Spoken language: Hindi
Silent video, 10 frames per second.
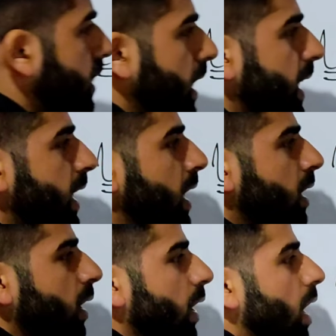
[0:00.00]
सकता है ये
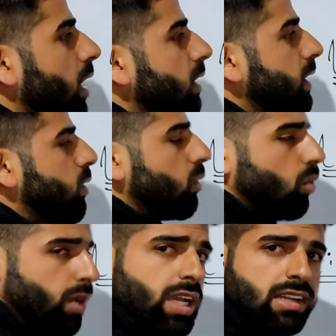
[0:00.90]
नॉन लिविंग तो
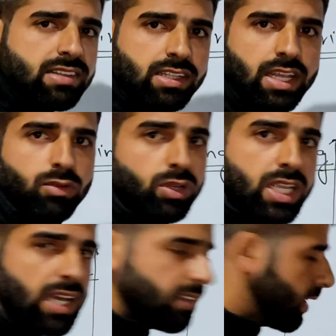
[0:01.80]
थोड़ी कर सकता है वो नहीं कर